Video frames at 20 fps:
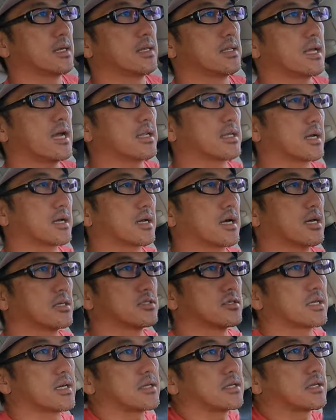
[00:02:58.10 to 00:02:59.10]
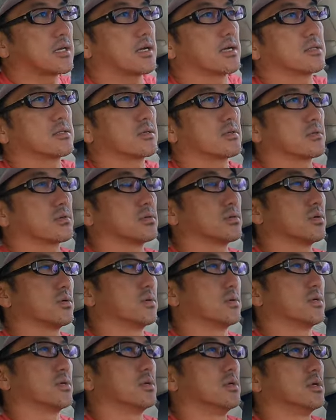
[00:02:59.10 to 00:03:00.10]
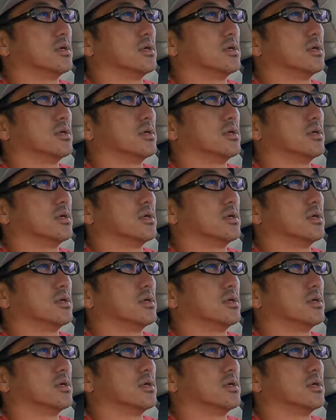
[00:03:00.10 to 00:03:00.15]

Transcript: 何が解除されたかっていうと、